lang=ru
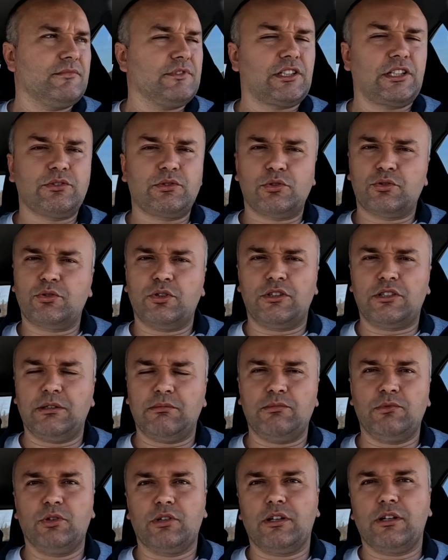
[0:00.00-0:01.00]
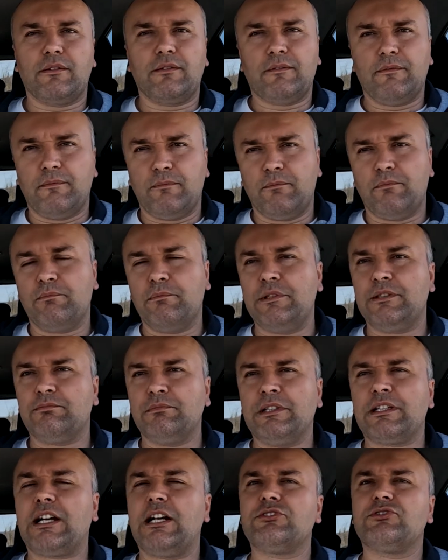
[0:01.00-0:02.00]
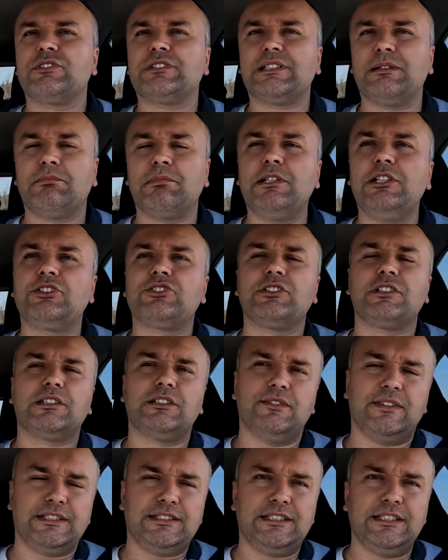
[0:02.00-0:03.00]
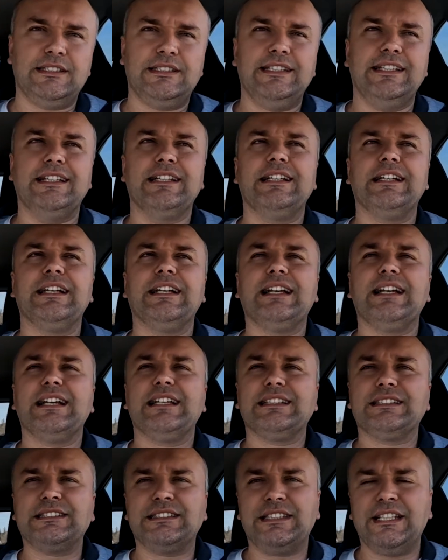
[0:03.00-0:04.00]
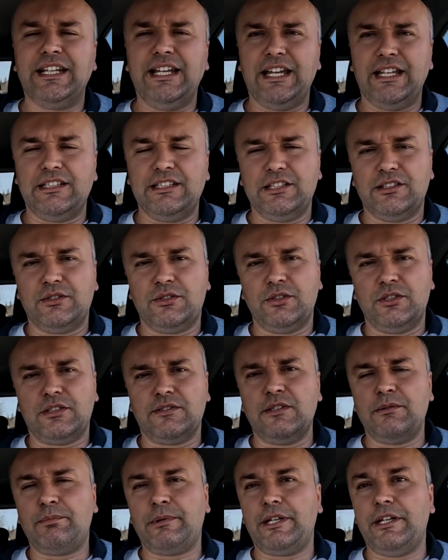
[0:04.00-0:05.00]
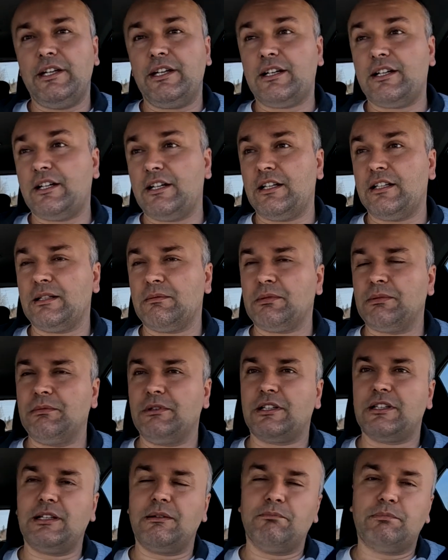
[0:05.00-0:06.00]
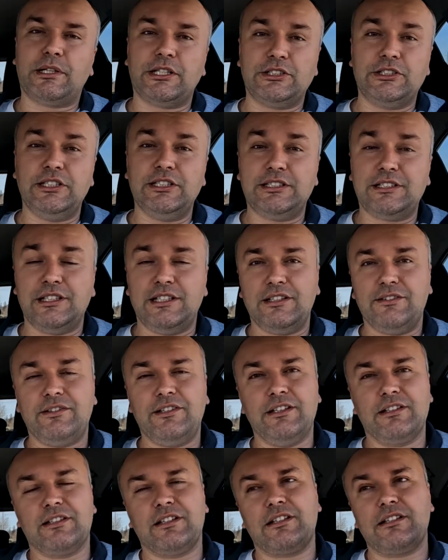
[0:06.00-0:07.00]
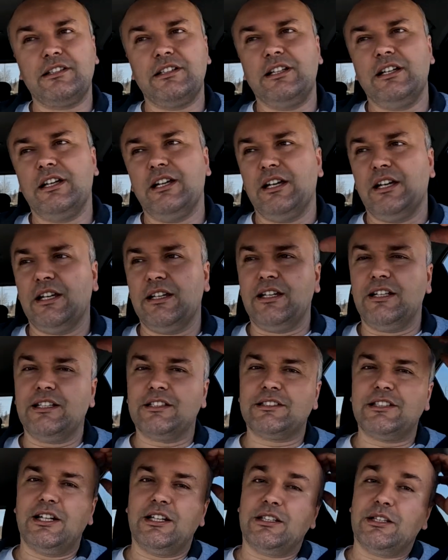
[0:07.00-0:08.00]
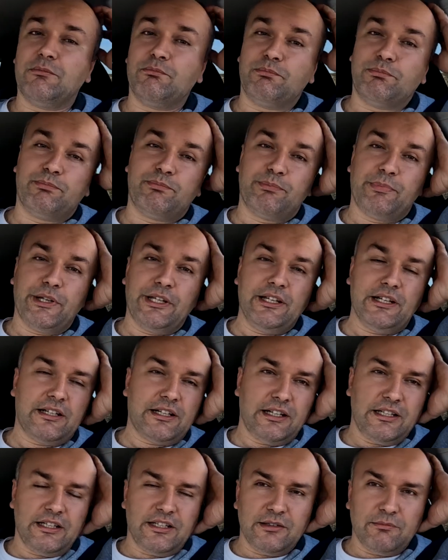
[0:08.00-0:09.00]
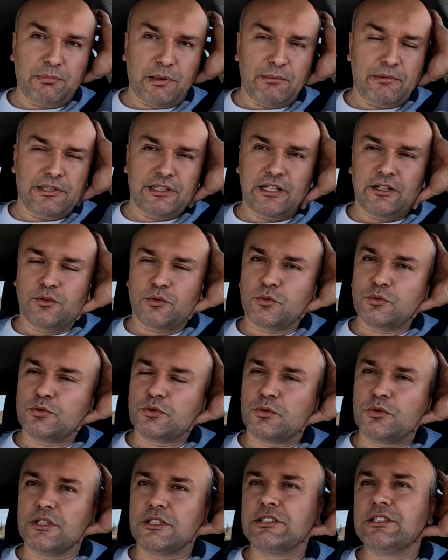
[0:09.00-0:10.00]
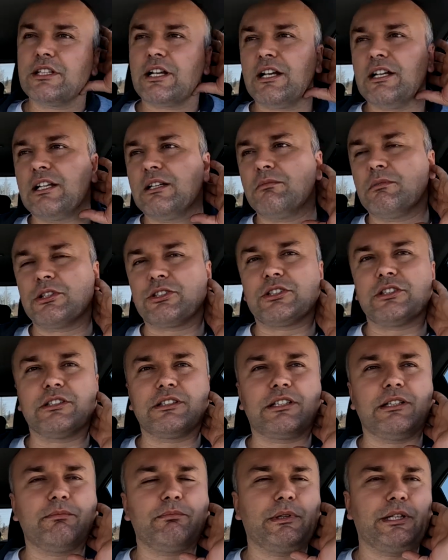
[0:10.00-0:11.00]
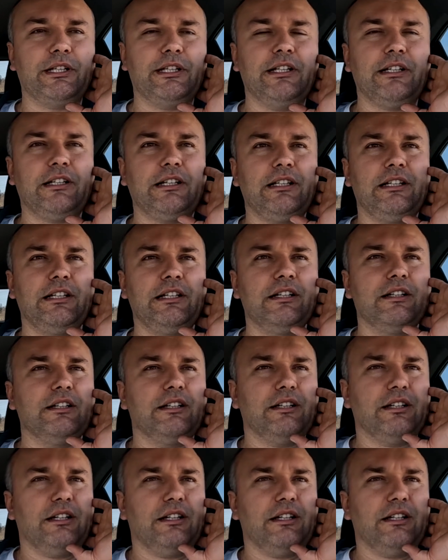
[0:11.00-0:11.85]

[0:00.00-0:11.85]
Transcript: скажу, что это много. Мне кажется, ближе к 20. Средний. То есть вы приехали, например, там прочистили фильтр. Я не знаю, там приехали, поменяли ручку на стиральной машинке. Приехали,